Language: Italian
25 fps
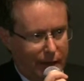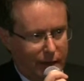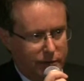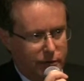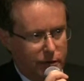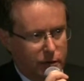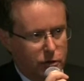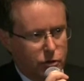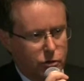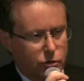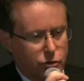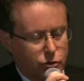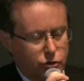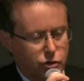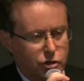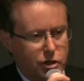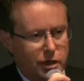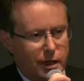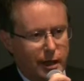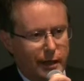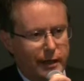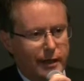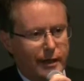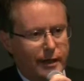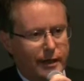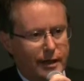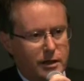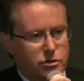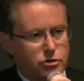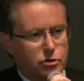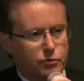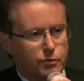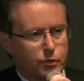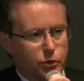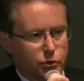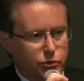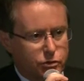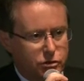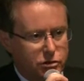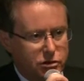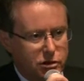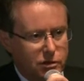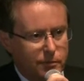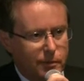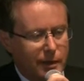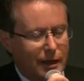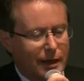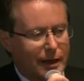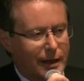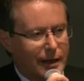la tecnologia che ha reso
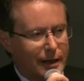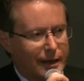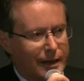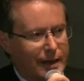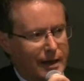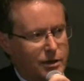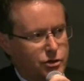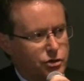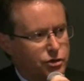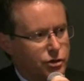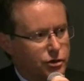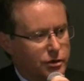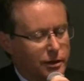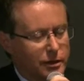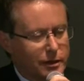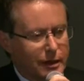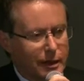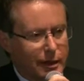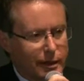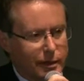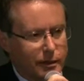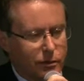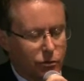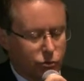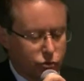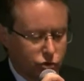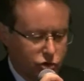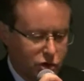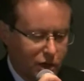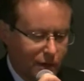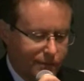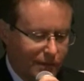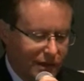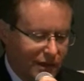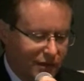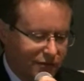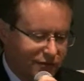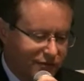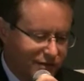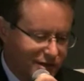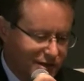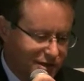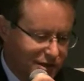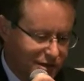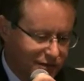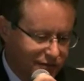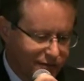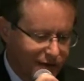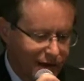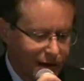possibile la nascita della chirurgia
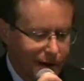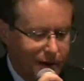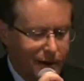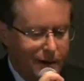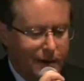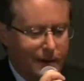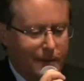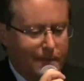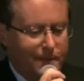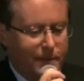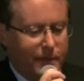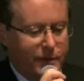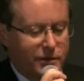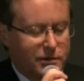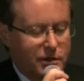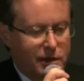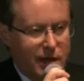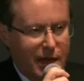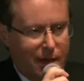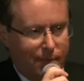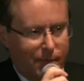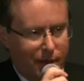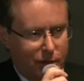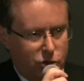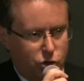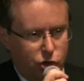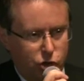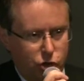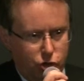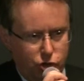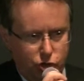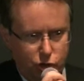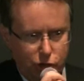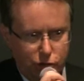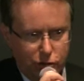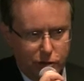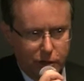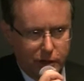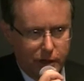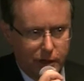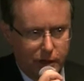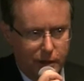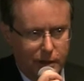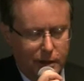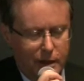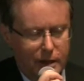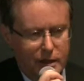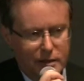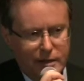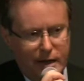mininvasiva si chiama
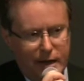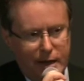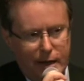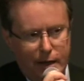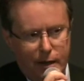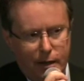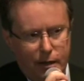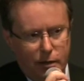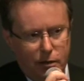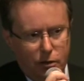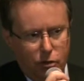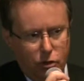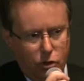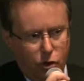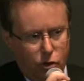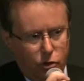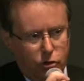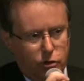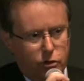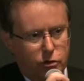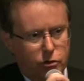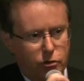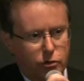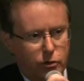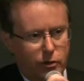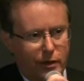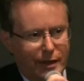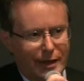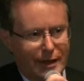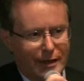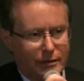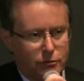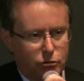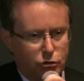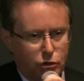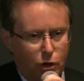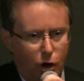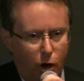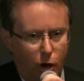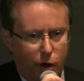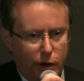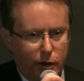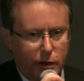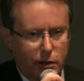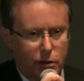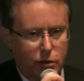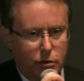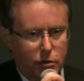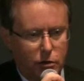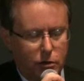CCD ed è l'occhio
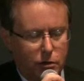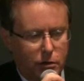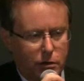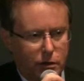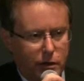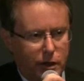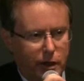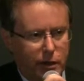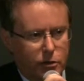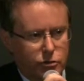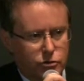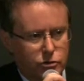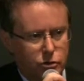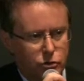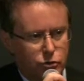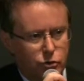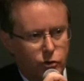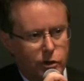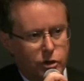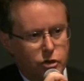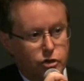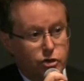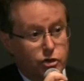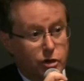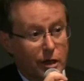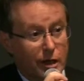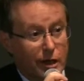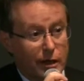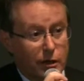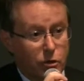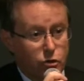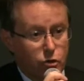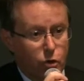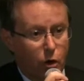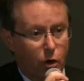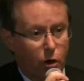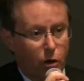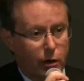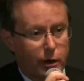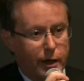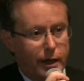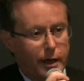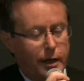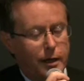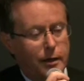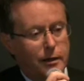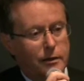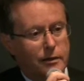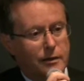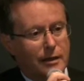elettronico che costituisce il
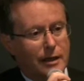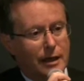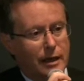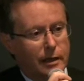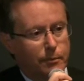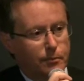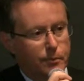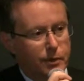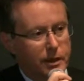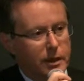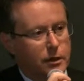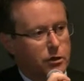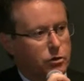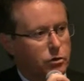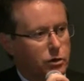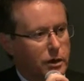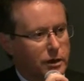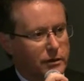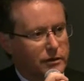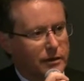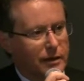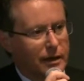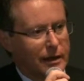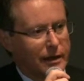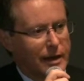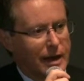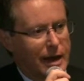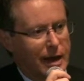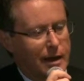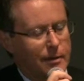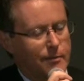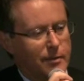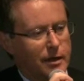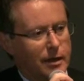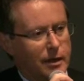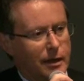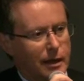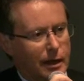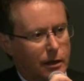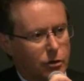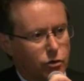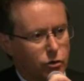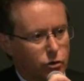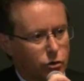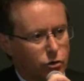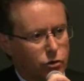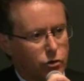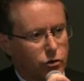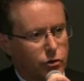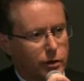cuore delle piccole telecamere a
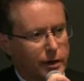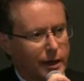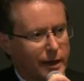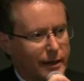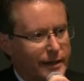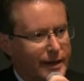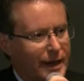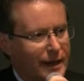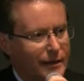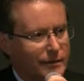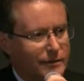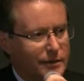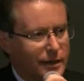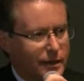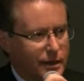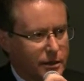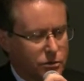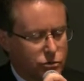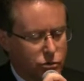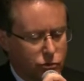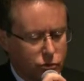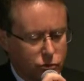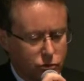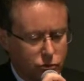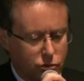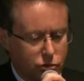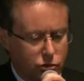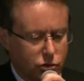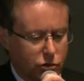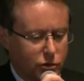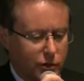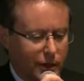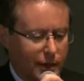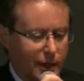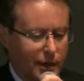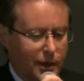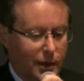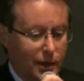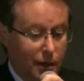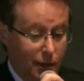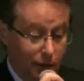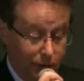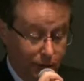colori ad alta risoluzione